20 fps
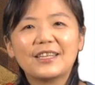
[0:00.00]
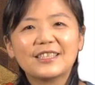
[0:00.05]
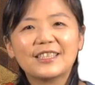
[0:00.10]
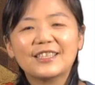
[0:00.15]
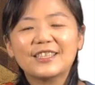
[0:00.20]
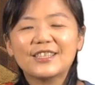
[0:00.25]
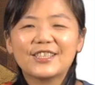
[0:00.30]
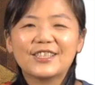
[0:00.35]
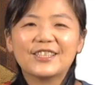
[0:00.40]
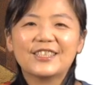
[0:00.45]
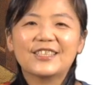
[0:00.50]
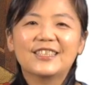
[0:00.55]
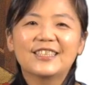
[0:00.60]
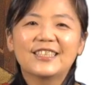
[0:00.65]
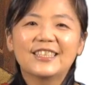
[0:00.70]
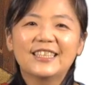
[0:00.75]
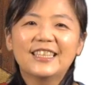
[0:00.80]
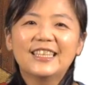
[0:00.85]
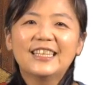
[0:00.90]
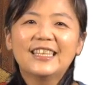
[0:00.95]
生的事。
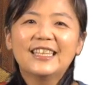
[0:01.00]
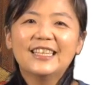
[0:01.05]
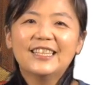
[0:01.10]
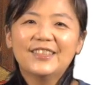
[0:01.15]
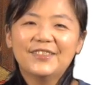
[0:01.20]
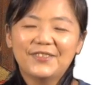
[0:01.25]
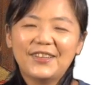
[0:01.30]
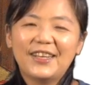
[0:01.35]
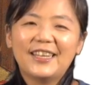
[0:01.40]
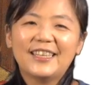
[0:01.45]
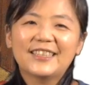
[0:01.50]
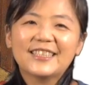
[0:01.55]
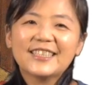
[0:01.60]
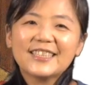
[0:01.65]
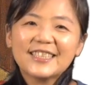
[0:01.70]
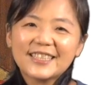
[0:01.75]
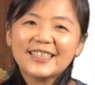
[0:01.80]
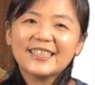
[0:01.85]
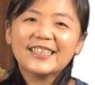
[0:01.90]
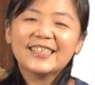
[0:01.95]
哇，这
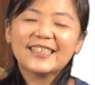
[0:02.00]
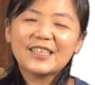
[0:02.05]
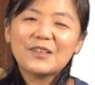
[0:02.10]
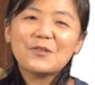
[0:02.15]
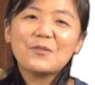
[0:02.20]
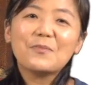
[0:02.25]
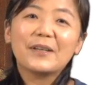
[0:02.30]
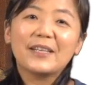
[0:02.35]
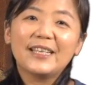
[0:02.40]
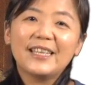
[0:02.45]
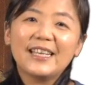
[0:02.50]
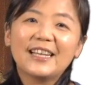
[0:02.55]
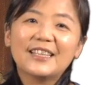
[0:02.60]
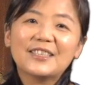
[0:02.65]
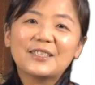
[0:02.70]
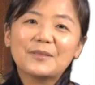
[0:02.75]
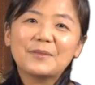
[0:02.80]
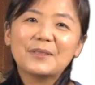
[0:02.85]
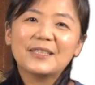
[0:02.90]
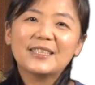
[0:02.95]
真的跟我们一样，
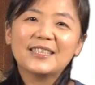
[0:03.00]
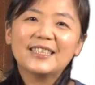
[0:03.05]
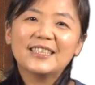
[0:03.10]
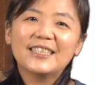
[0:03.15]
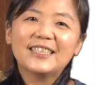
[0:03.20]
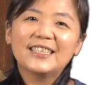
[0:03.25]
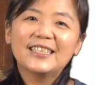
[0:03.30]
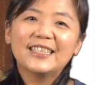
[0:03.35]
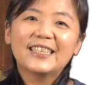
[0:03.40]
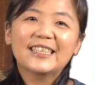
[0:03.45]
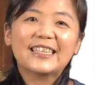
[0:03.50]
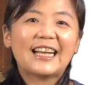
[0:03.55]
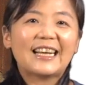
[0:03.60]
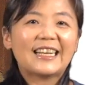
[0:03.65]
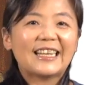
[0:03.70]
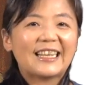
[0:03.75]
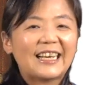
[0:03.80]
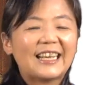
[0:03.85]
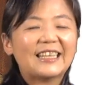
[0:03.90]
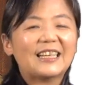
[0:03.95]
是不是？当
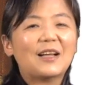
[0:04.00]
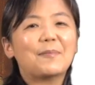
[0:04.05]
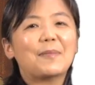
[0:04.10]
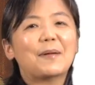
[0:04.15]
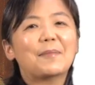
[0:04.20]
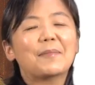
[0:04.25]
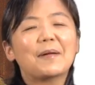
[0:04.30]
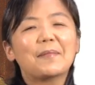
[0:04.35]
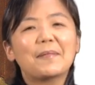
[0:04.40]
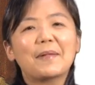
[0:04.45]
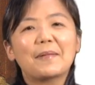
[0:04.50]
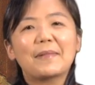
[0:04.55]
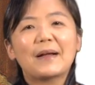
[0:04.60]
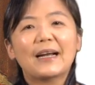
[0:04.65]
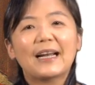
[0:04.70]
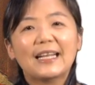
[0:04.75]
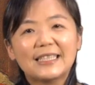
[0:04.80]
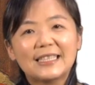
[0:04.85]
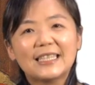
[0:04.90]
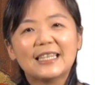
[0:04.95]
你看到爸爸妈妈
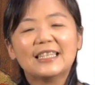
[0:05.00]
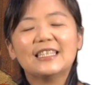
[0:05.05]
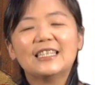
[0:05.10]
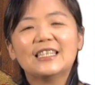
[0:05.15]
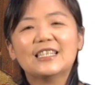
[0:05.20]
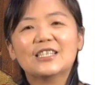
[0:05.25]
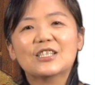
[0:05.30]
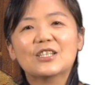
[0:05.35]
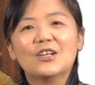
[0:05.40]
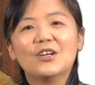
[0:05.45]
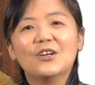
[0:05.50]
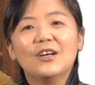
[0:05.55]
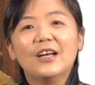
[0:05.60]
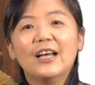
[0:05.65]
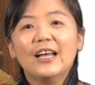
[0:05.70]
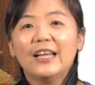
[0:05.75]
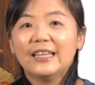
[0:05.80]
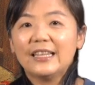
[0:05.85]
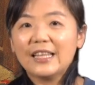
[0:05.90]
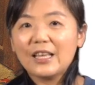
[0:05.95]
来接你的时候，
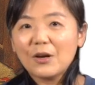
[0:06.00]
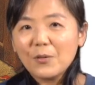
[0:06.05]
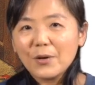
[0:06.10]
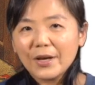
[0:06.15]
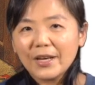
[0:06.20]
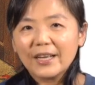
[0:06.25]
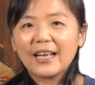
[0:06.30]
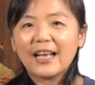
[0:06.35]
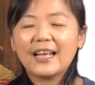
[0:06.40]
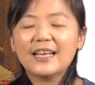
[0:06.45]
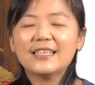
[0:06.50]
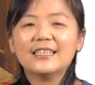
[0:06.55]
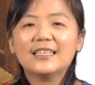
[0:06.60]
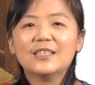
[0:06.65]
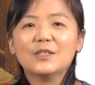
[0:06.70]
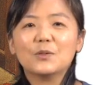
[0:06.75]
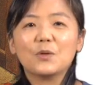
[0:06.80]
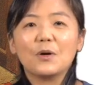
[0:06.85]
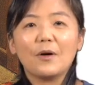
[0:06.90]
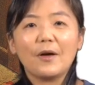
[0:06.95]
你也会很开心，
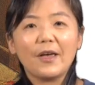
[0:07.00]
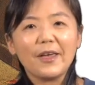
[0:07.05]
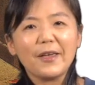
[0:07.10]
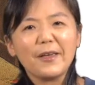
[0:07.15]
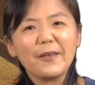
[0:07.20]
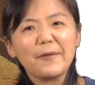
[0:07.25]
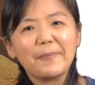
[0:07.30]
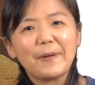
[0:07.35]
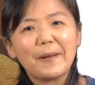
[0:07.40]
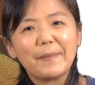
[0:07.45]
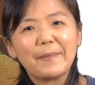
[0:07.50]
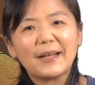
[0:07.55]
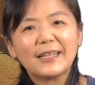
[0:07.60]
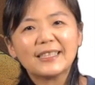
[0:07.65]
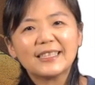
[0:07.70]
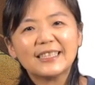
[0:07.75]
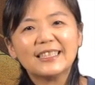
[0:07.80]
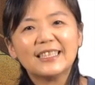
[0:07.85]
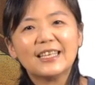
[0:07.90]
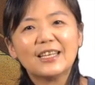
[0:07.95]
说：“哎，爸爸，
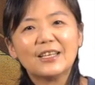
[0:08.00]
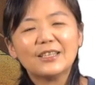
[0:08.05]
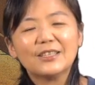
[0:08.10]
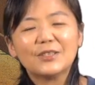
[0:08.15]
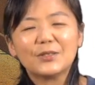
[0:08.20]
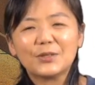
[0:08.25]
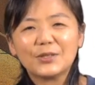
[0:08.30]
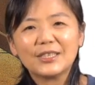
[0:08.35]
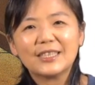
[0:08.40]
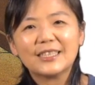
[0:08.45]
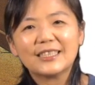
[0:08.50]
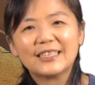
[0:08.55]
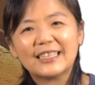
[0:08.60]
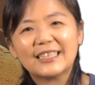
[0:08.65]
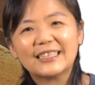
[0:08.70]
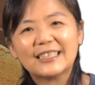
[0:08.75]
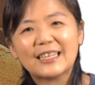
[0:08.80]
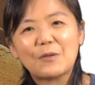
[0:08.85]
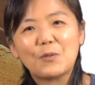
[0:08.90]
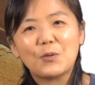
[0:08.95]
今天学校怎
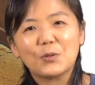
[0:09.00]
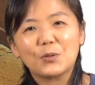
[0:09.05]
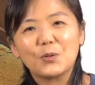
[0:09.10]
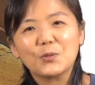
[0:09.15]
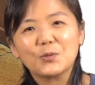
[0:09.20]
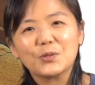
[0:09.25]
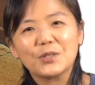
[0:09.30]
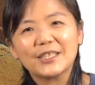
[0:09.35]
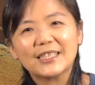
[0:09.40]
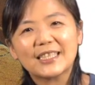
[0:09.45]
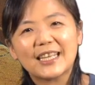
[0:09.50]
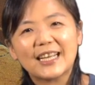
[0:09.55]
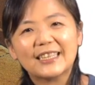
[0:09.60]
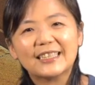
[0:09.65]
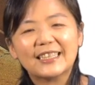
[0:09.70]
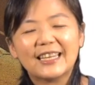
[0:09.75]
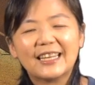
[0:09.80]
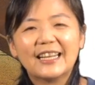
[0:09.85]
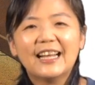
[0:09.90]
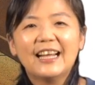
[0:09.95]
样？我同学怎样
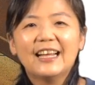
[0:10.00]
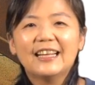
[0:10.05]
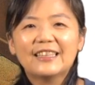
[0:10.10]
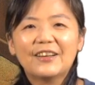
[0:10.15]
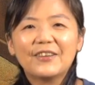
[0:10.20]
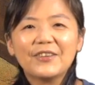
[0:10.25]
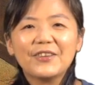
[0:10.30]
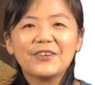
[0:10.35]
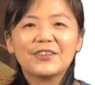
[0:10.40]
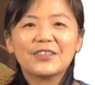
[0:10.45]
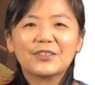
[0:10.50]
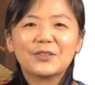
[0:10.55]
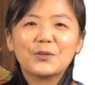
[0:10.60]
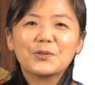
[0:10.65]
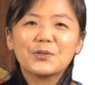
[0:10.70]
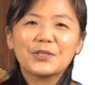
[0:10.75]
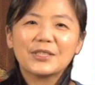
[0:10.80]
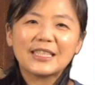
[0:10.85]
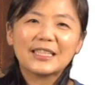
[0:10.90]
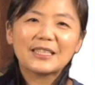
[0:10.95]
呢？然后也有个同
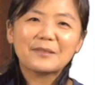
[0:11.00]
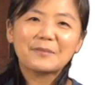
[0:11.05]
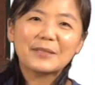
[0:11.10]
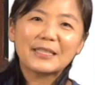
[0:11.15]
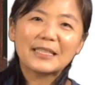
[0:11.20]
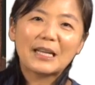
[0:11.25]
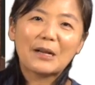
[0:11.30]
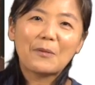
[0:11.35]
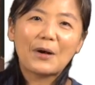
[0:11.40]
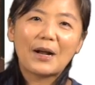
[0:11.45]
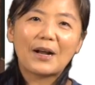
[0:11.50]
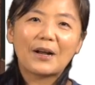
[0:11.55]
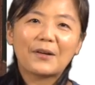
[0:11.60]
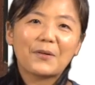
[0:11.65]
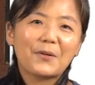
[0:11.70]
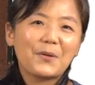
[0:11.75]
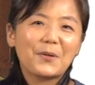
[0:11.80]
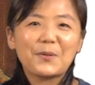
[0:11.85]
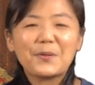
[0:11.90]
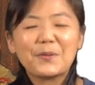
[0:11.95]
学讲什么笑话，
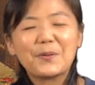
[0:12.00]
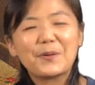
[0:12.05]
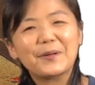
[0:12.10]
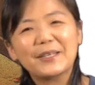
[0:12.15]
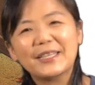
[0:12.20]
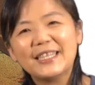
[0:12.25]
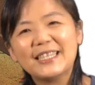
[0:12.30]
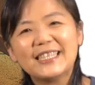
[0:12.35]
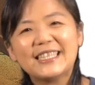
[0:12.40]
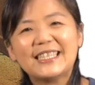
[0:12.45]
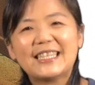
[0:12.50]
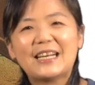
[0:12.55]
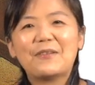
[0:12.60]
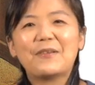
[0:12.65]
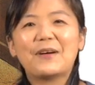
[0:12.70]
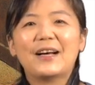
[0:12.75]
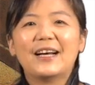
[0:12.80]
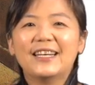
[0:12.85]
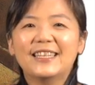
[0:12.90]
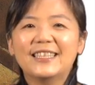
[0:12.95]
哗啦哗啦一直讲
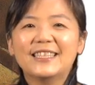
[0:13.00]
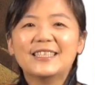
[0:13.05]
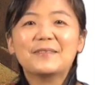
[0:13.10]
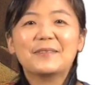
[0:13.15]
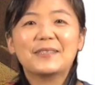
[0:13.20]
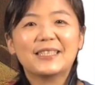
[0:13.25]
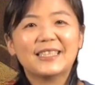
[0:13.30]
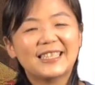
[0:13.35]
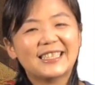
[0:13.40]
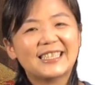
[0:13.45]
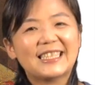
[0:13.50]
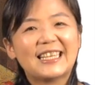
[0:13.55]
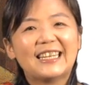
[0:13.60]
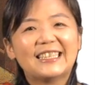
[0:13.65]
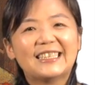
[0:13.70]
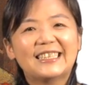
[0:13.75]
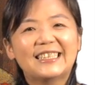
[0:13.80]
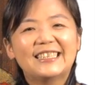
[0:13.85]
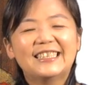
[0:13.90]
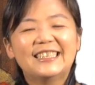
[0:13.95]
话，是不是也这样
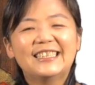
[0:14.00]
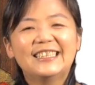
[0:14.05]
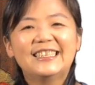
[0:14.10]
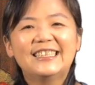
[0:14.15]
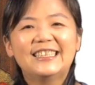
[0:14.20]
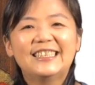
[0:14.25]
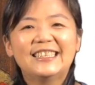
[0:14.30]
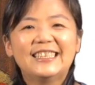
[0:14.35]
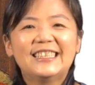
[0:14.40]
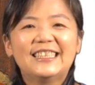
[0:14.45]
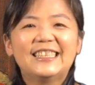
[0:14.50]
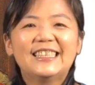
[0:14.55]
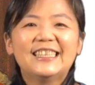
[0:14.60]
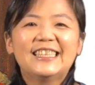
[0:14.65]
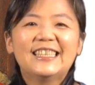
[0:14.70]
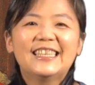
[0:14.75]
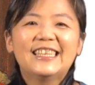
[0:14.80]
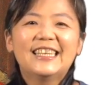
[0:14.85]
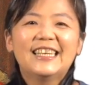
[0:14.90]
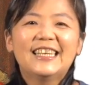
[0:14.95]

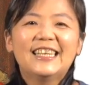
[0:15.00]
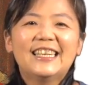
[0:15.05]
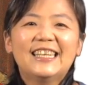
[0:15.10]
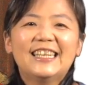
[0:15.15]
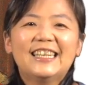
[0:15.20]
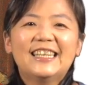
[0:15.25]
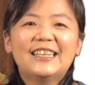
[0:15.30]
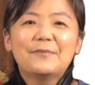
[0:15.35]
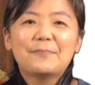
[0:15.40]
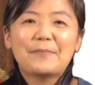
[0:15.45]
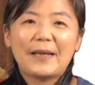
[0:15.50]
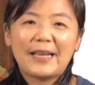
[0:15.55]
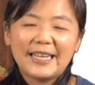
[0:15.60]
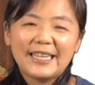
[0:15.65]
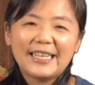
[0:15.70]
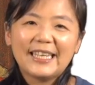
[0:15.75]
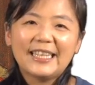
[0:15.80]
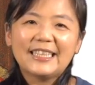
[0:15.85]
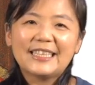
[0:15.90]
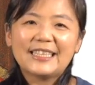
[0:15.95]
呢？”每一
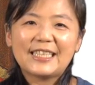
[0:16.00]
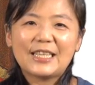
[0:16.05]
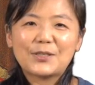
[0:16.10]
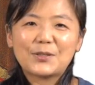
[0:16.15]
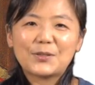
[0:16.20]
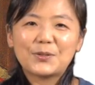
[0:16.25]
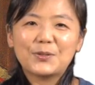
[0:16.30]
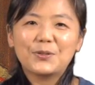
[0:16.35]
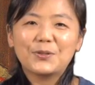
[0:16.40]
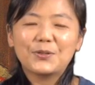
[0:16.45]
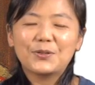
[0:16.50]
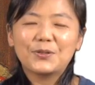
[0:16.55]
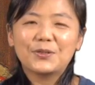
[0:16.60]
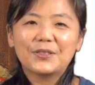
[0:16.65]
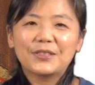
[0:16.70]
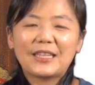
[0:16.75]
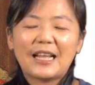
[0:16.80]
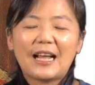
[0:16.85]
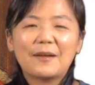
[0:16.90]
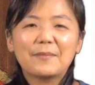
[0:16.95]
天的结束，
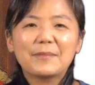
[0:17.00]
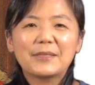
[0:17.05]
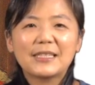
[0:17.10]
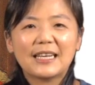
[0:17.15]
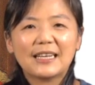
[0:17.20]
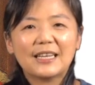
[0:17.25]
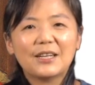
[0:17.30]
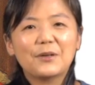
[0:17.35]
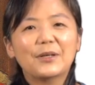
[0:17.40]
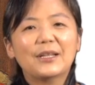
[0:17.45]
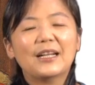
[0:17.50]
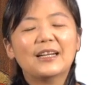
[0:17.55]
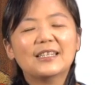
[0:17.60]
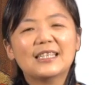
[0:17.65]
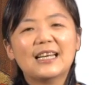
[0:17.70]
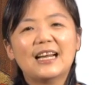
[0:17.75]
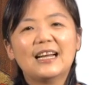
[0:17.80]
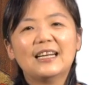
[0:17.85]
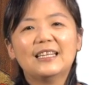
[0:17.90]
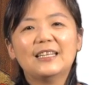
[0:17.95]
当他们下课回到
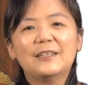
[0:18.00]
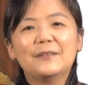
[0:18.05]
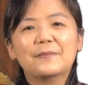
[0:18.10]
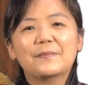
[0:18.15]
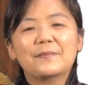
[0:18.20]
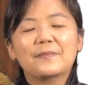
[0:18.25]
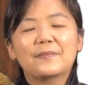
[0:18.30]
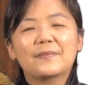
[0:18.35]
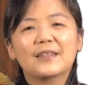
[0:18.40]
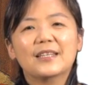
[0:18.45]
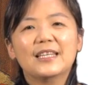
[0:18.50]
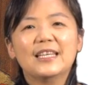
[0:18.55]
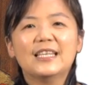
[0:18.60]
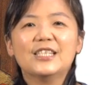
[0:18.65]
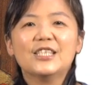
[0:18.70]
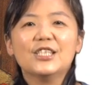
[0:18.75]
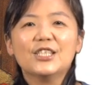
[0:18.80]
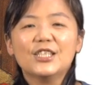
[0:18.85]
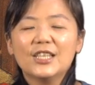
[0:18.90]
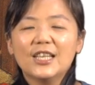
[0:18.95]
家里，也
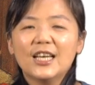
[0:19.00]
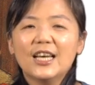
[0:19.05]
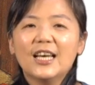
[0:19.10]
是